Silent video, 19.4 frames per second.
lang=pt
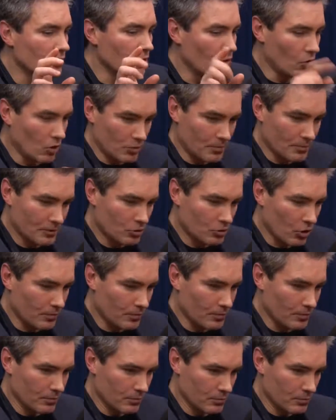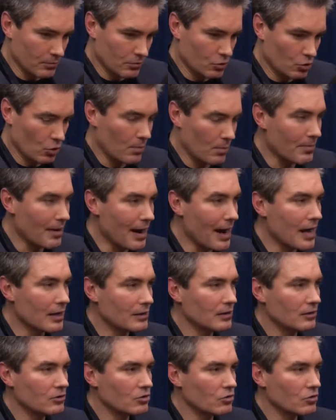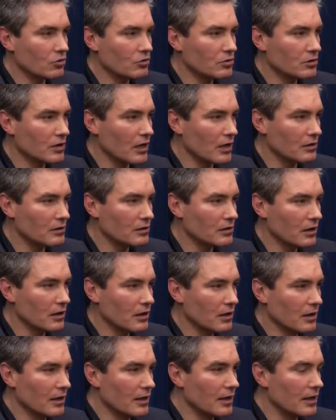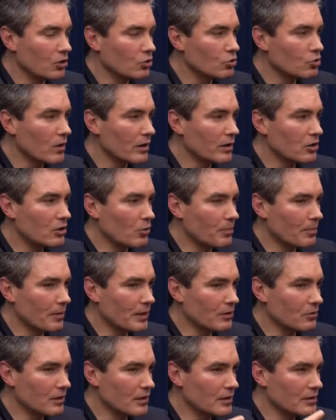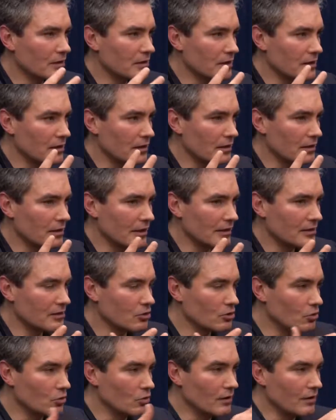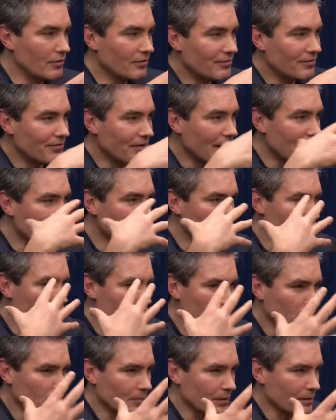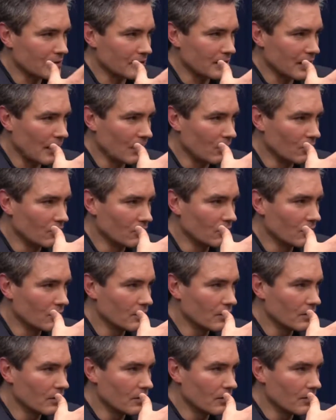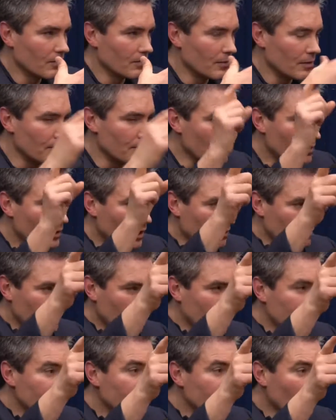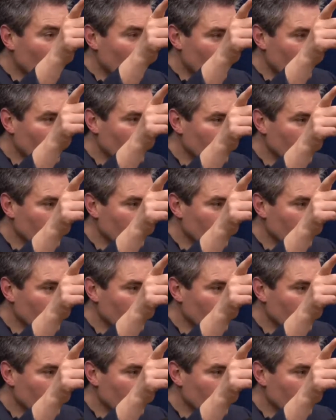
Olha para esse copo. Tomada de consciência. Eu estou aqui operando nesse, nesse universo espacial, meu carro está lá fora.